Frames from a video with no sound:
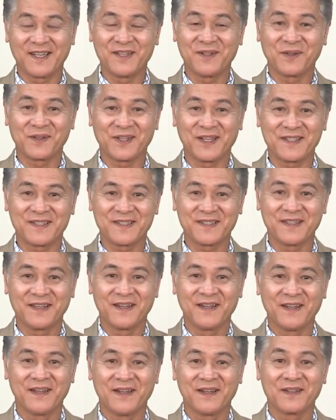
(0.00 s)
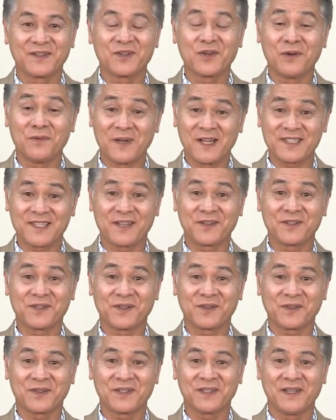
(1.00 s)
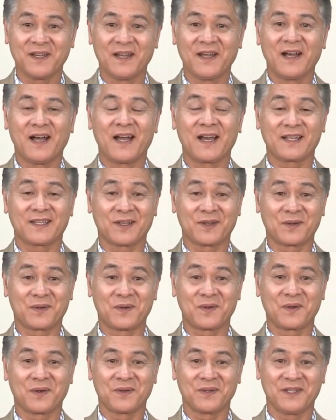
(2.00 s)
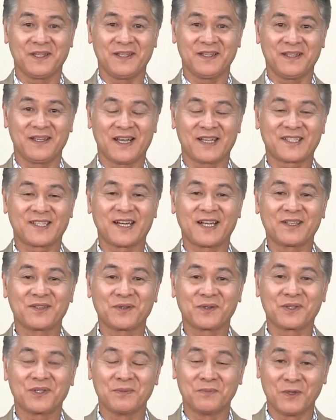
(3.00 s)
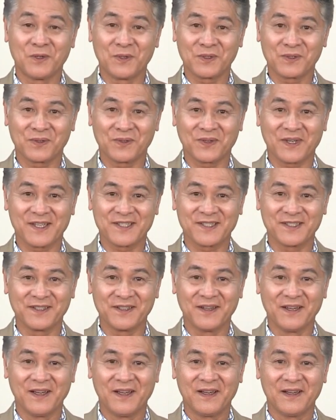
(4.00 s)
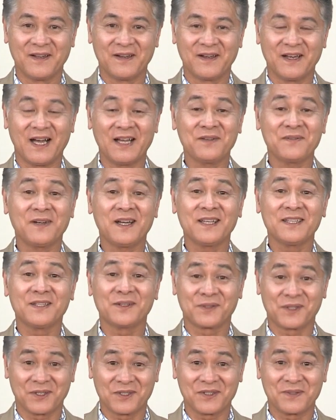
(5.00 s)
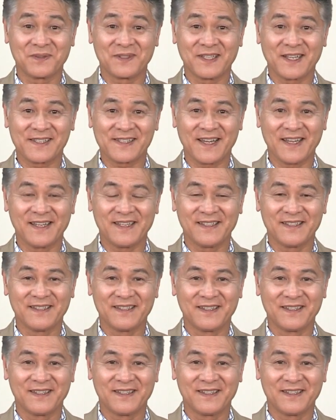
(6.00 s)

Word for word: 根博之です今日も朝のひとときあなたの心に安らぎと希望をお届けするライフラインでお楽しみください